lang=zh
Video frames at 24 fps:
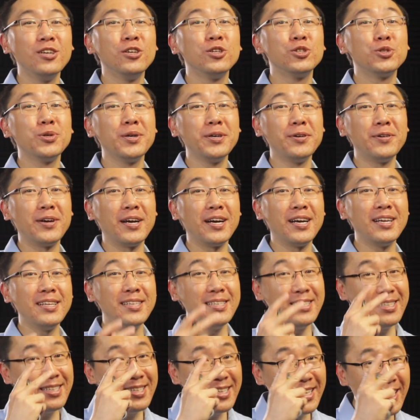虽然
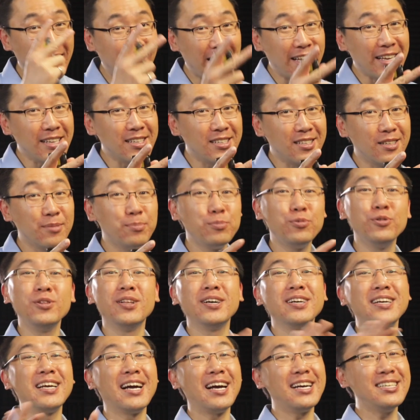眼不
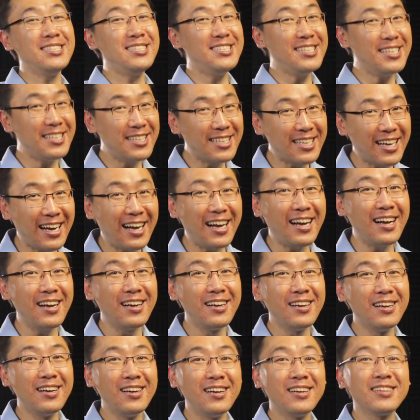能看见他，
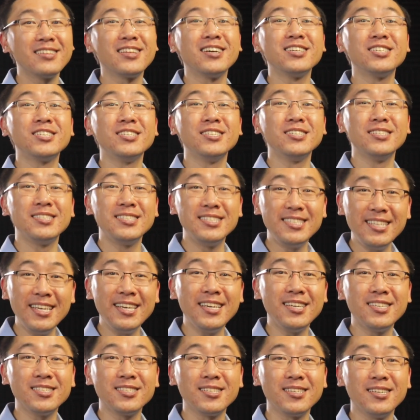但是
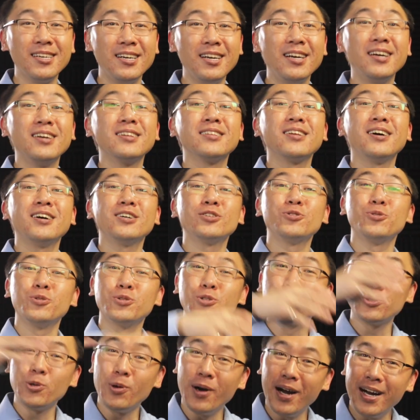借着他所
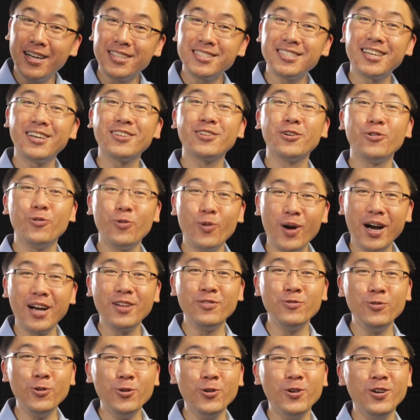创造的
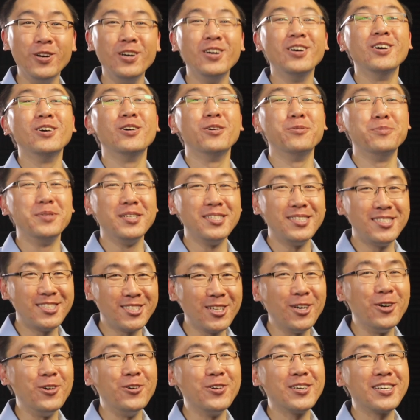万物，我们
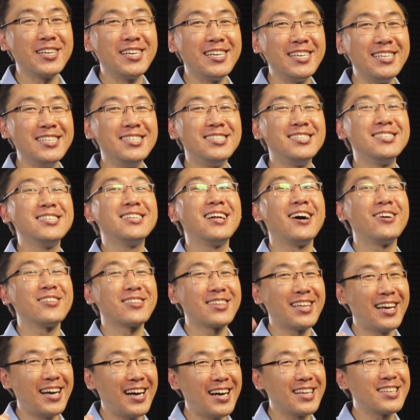就可以知道
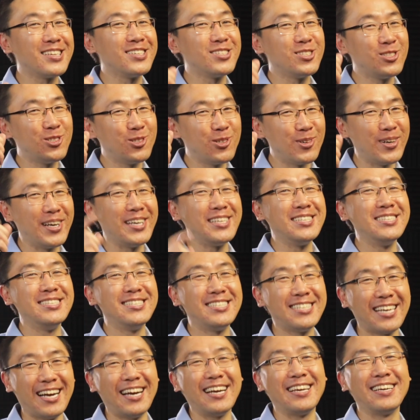他的存
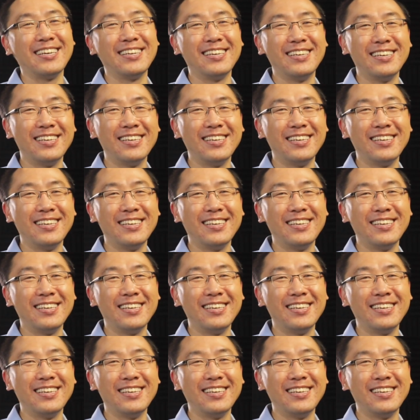在。